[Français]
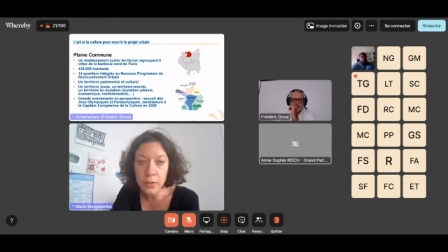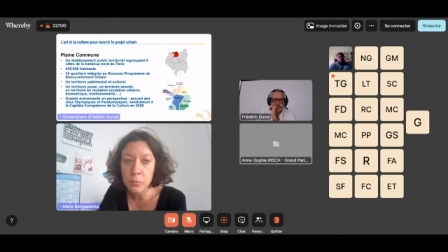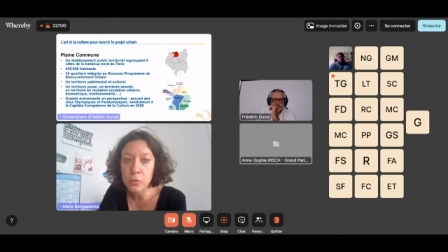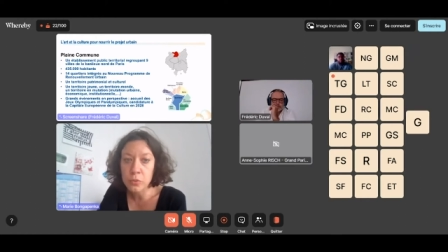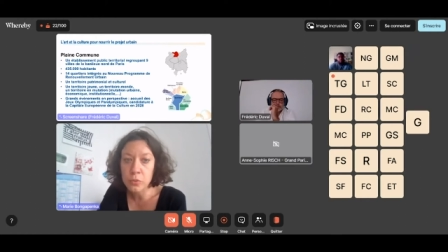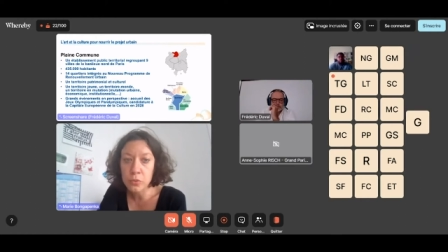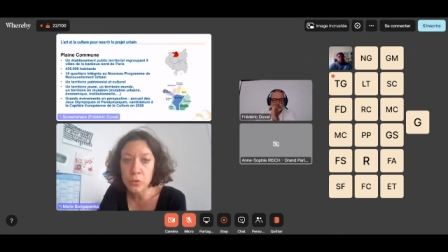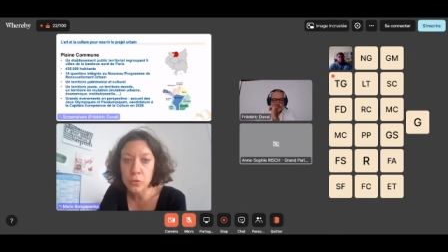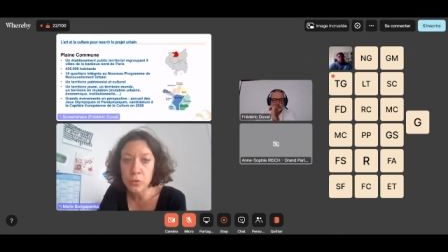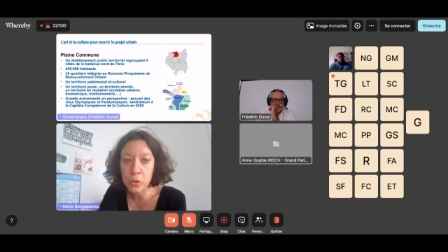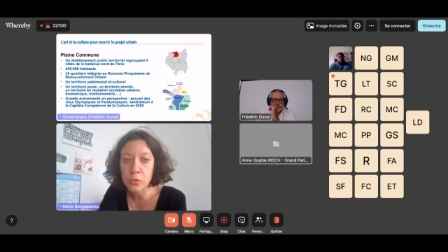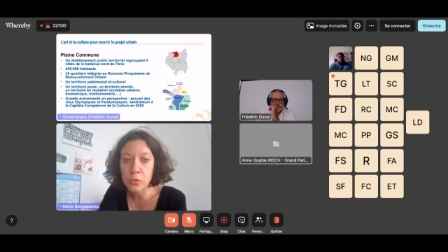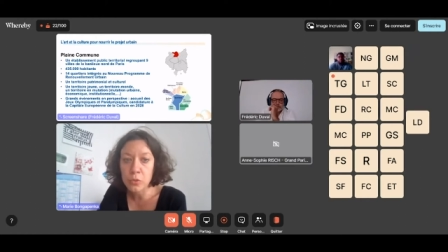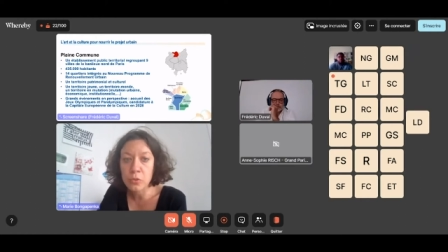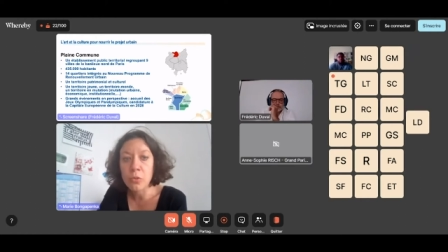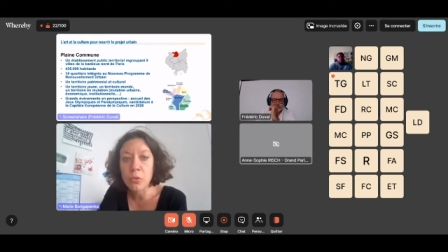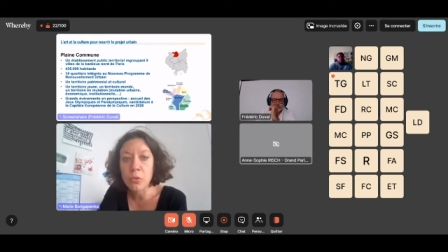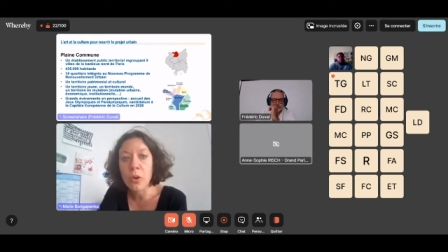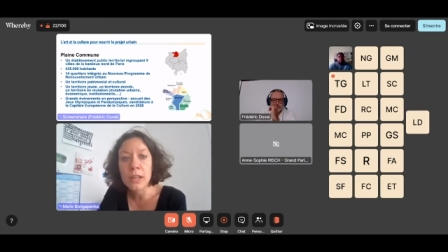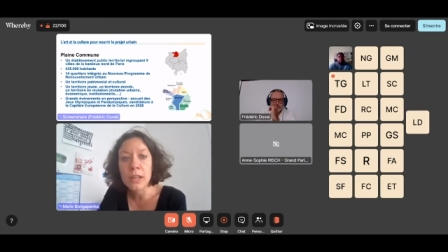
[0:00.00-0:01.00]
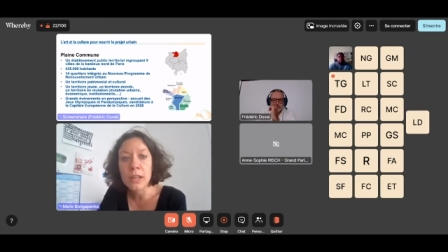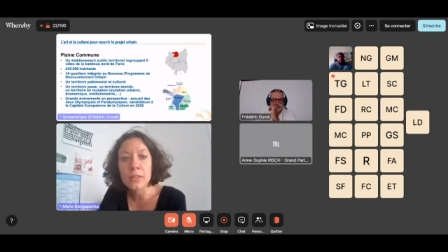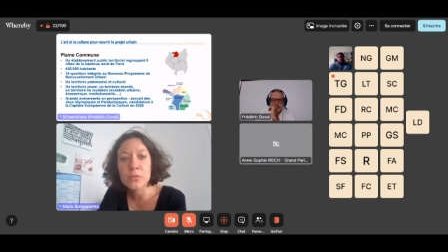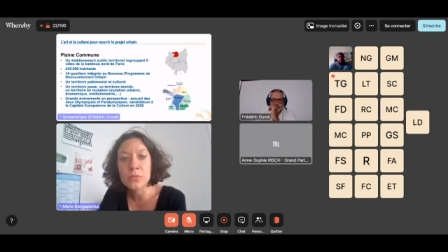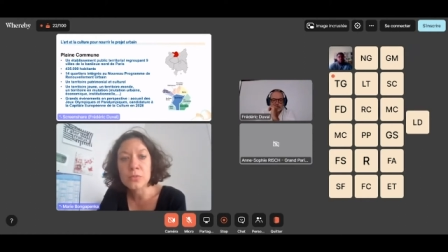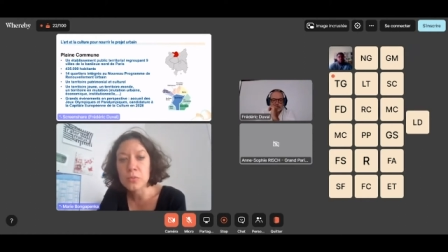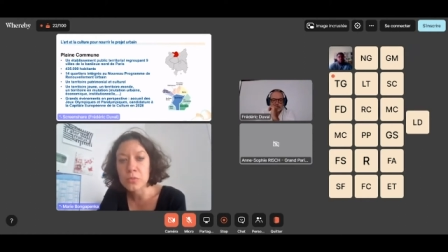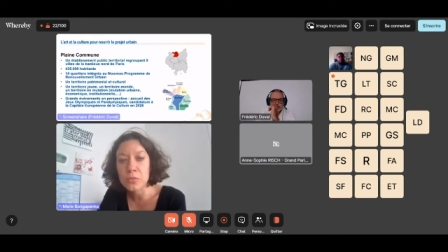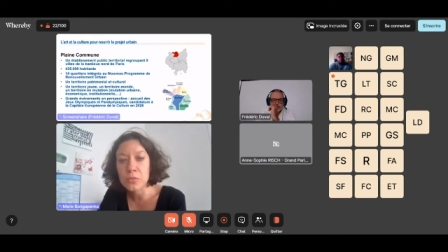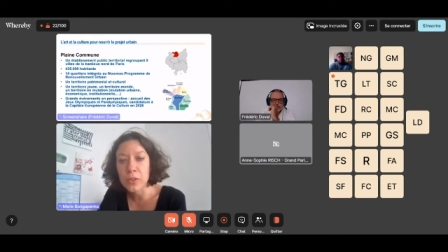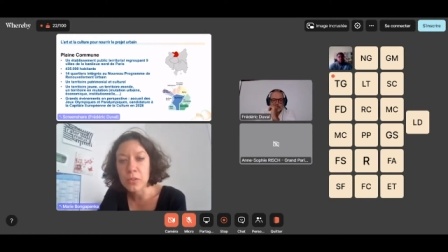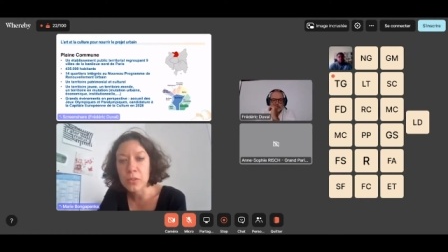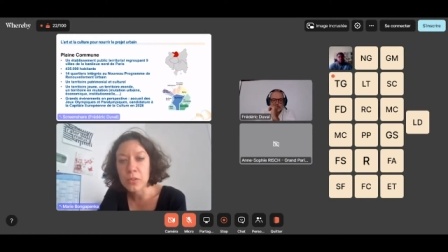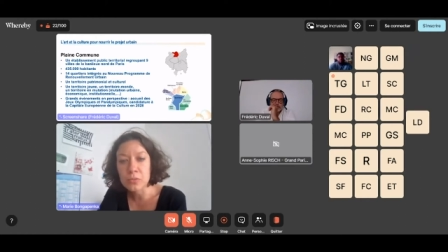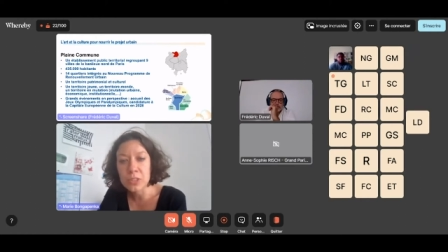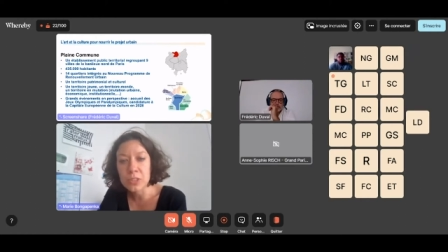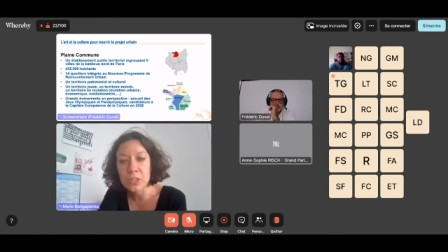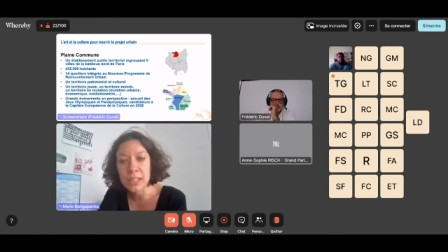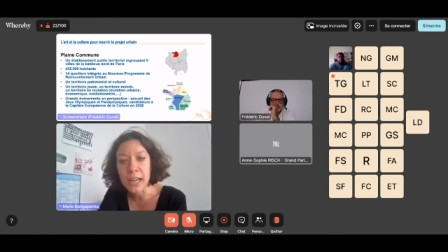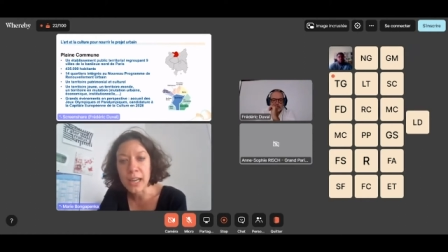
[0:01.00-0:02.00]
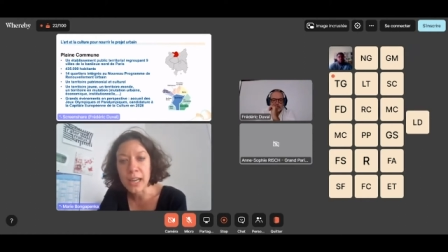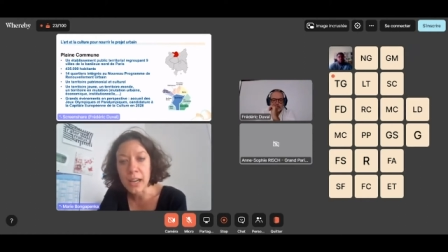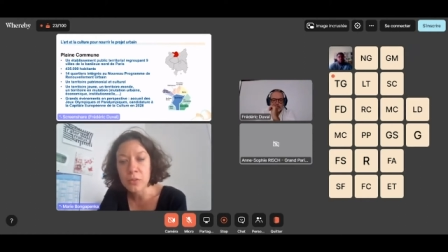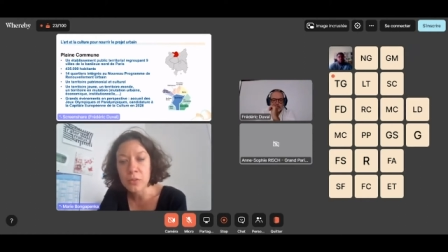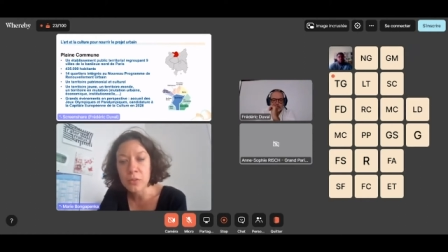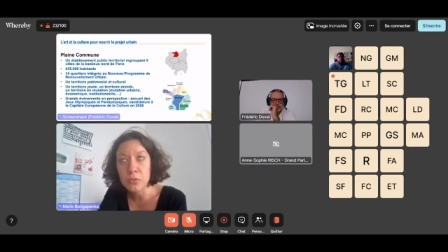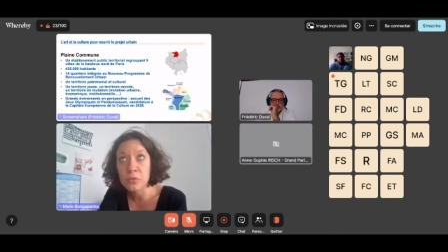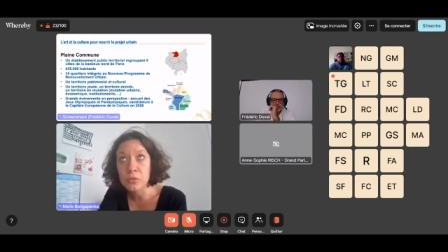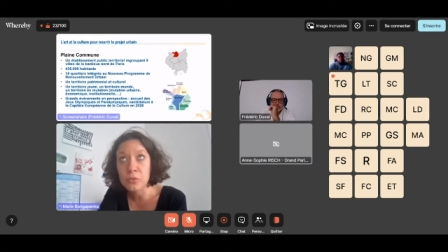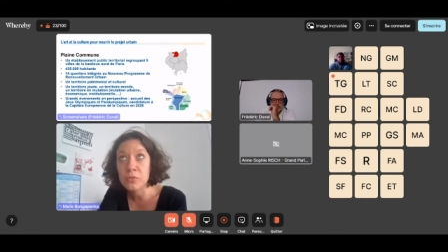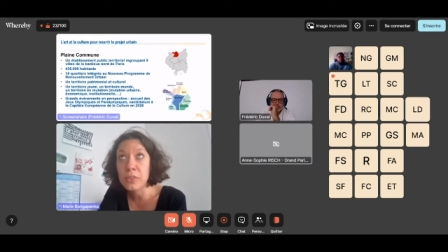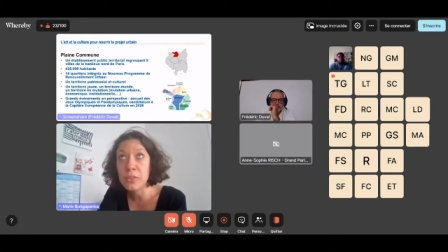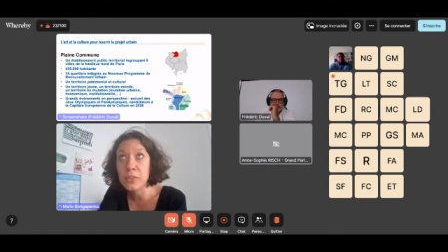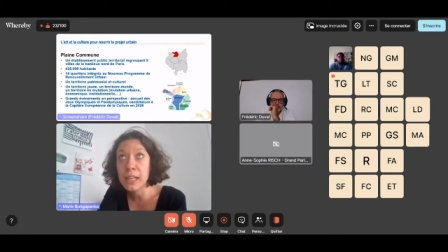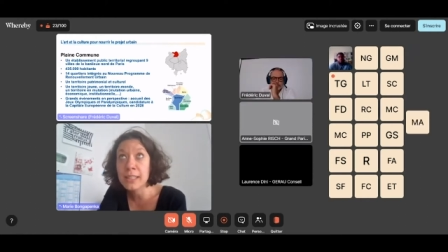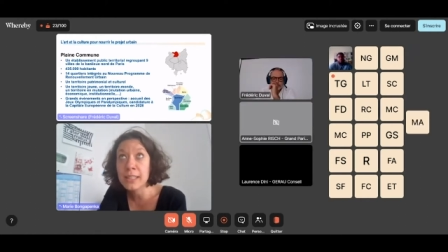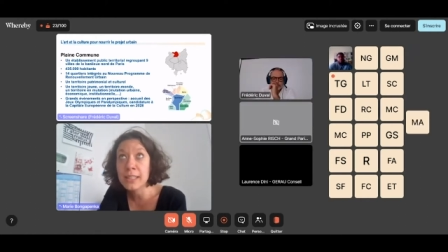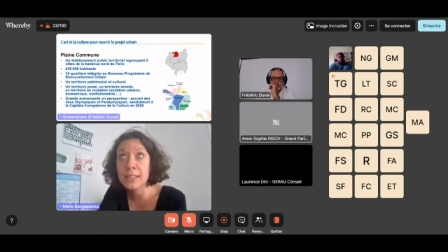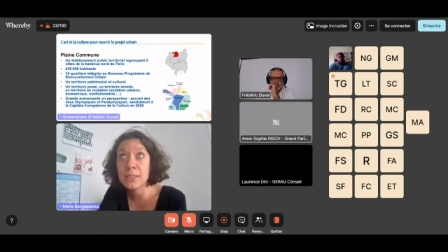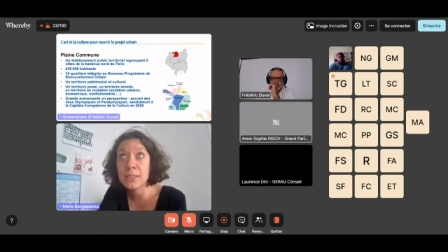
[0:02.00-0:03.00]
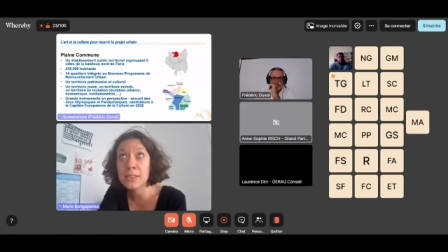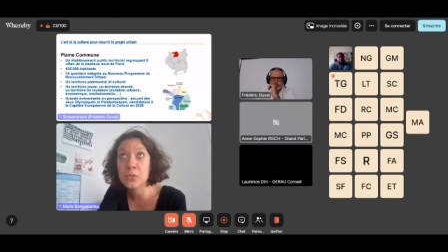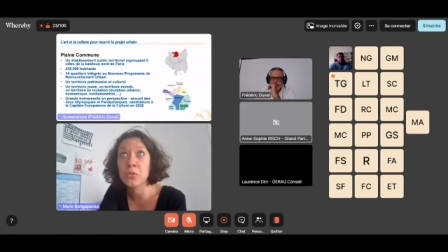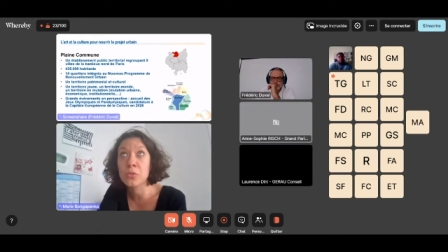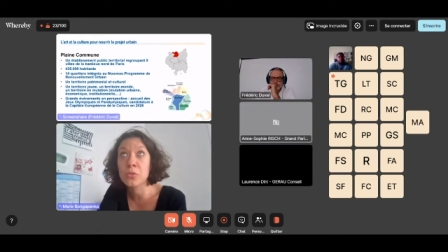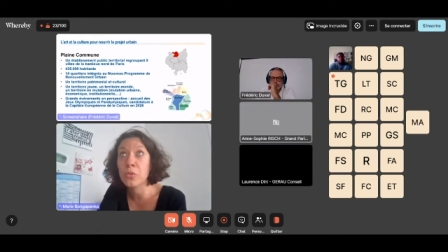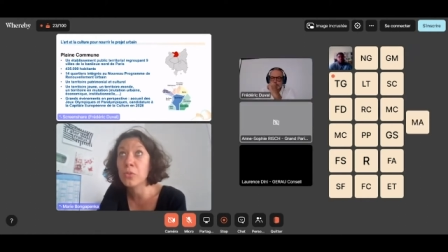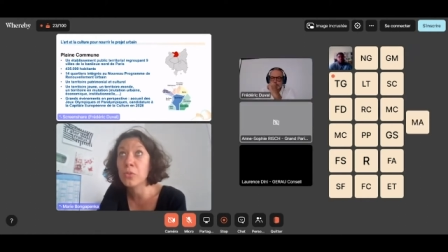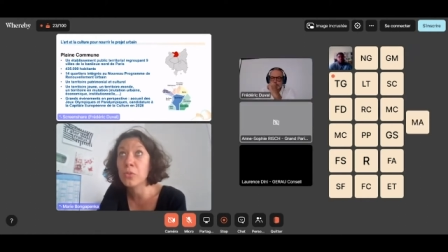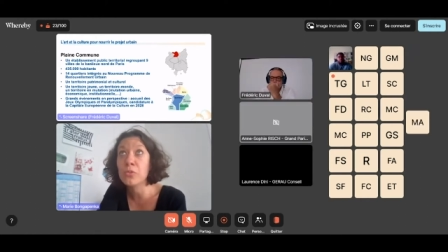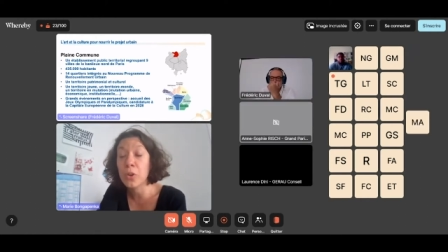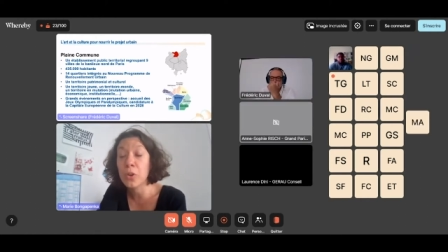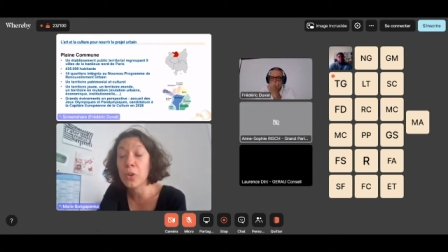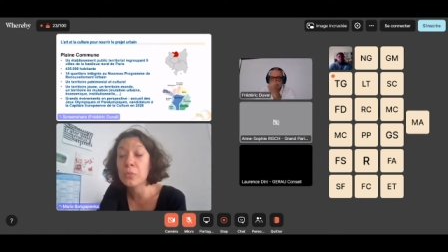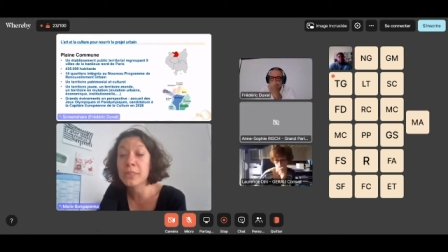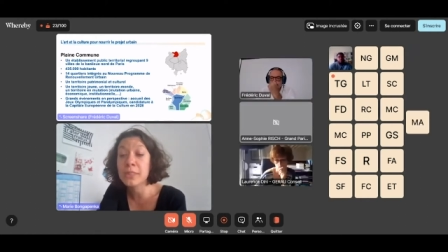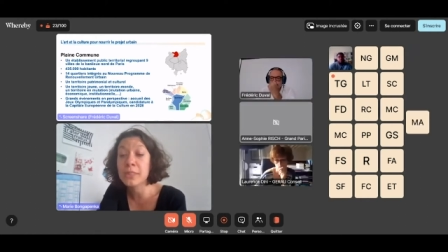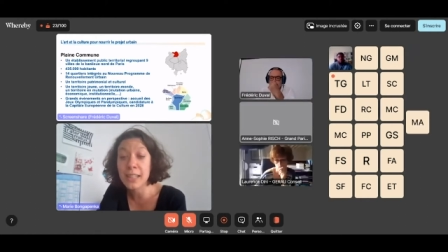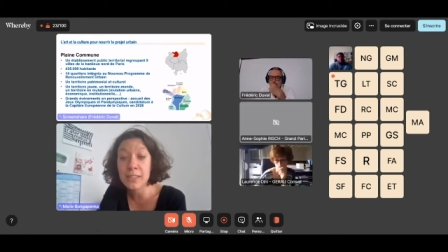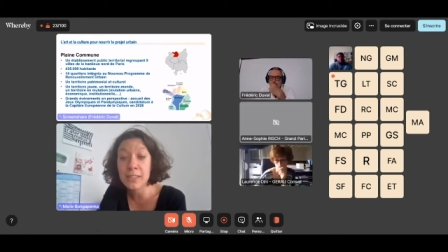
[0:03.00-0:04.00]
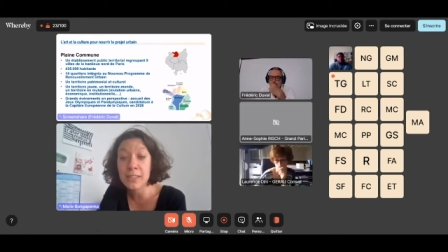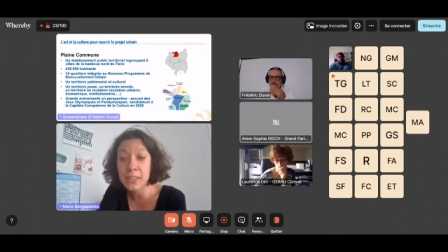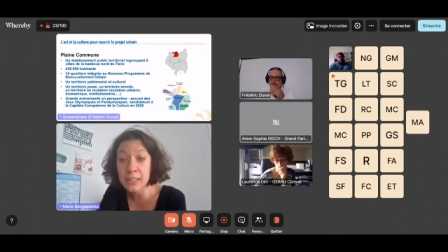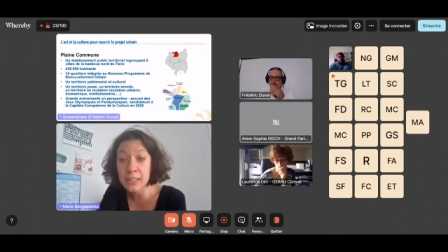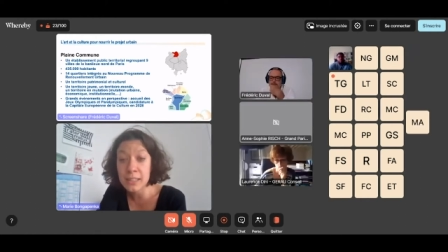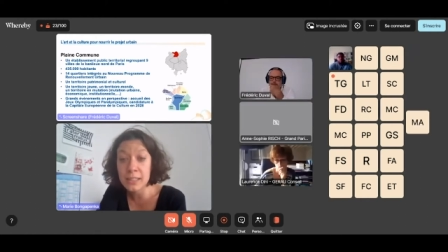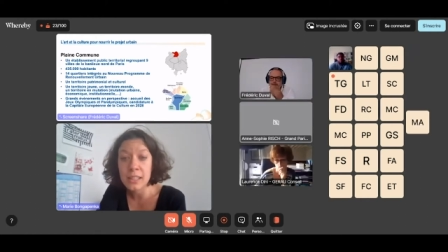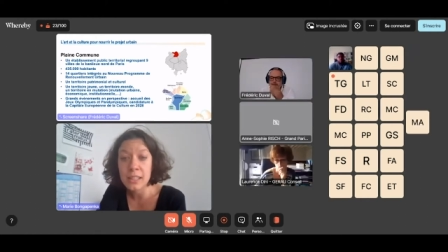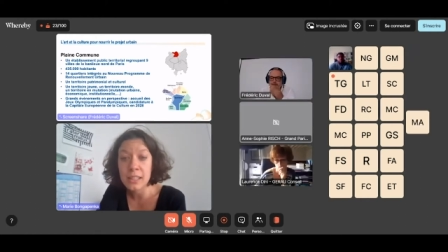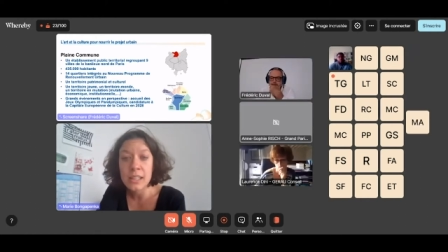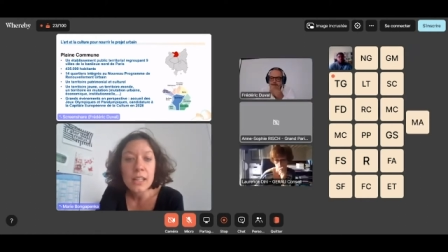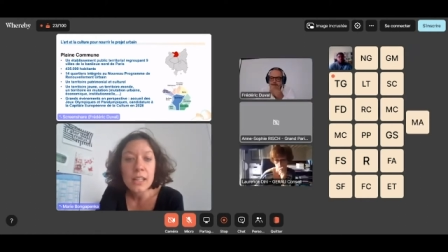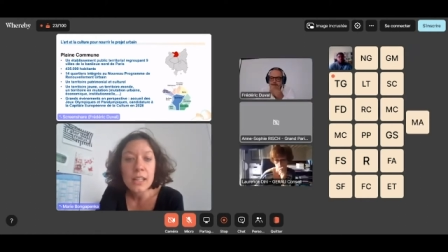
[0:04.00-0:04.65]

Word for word: à plusieurs endroits, et donc de façon générale, une ville qui se transforme très vite,